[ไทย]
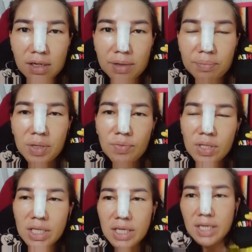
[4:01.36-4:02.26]
มีวิ
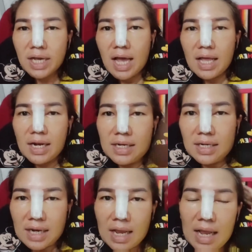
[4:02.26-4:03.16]
ธีการ
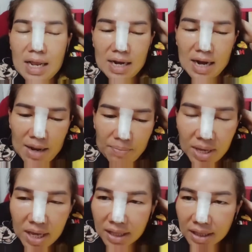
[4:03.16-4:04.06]
ล้างแผล
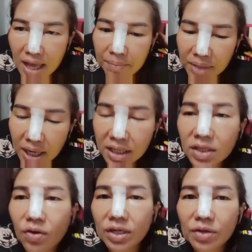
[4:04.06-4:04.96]
ตามขั้นตอน
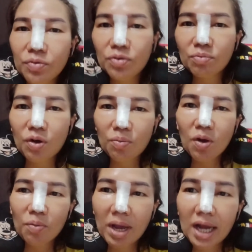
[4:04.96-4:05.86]
ที่คุณหมอบอก
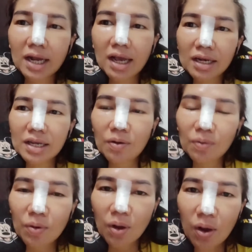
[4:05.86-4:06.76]
มานะคะ เดี๋ยว
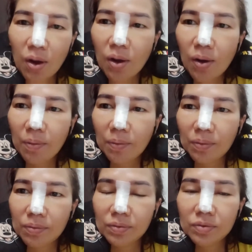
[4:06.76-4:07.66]

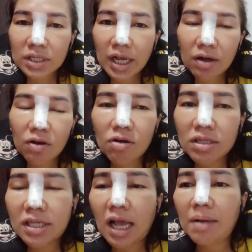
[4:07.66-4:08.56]
จางก็จะ
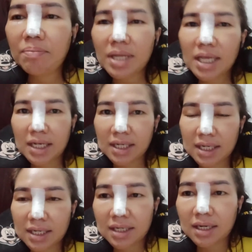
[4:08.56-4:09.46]
อัปเดต
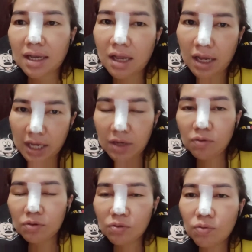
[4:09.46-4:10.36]
ให้ดู
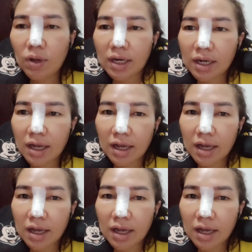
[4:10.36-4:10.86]
ทุกวันนะคะ